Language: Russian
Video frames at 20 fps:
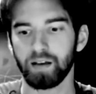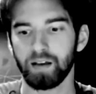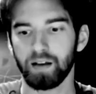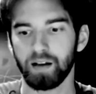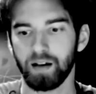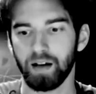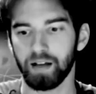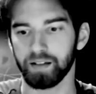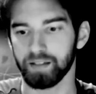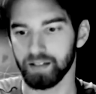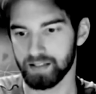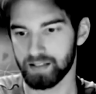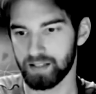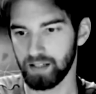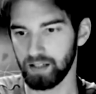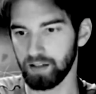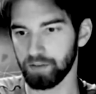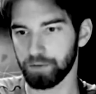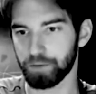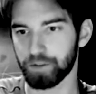Она
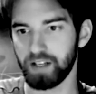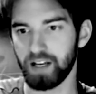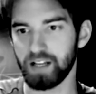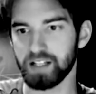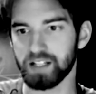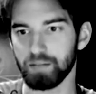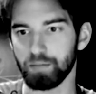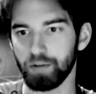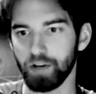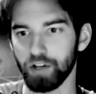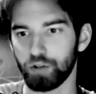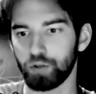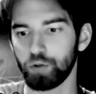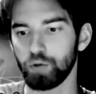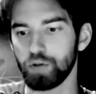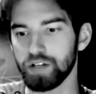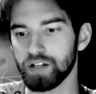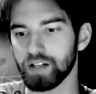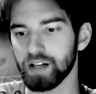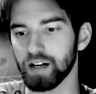села в третьем ряду,
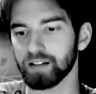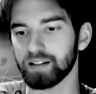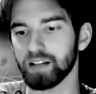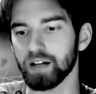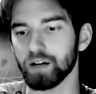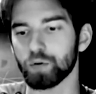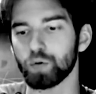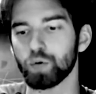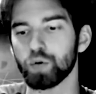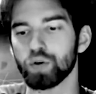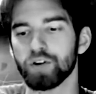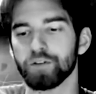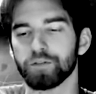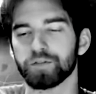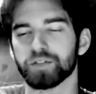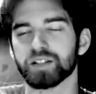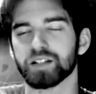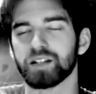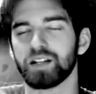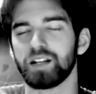и когда Гуров
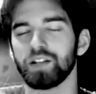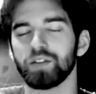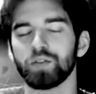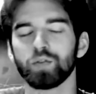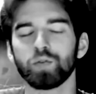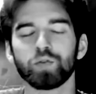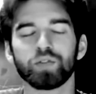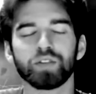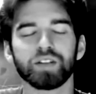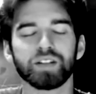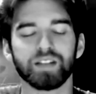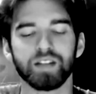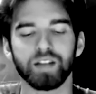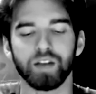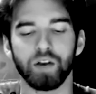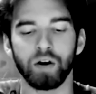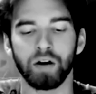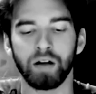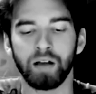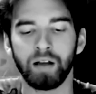взглянул на
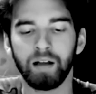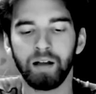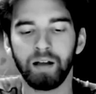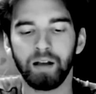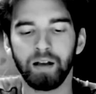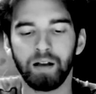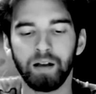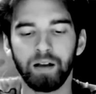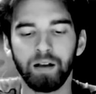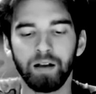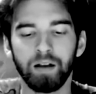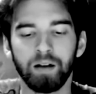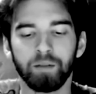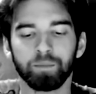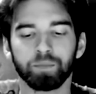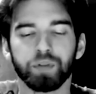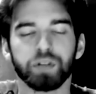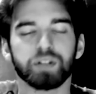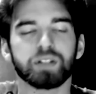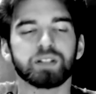нее,
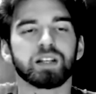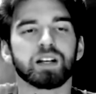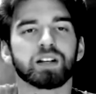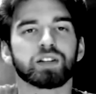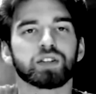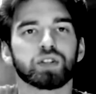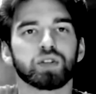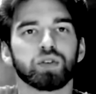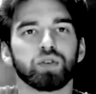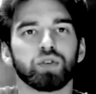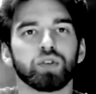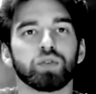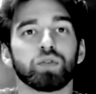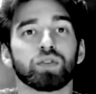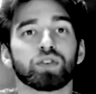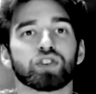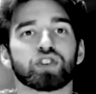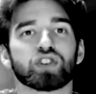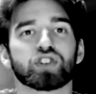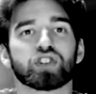то сердце у
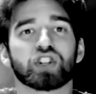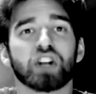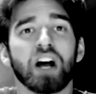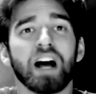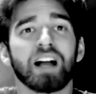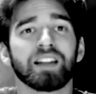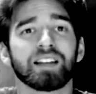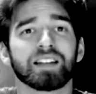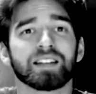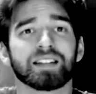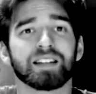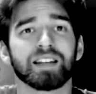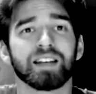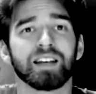него сжалось,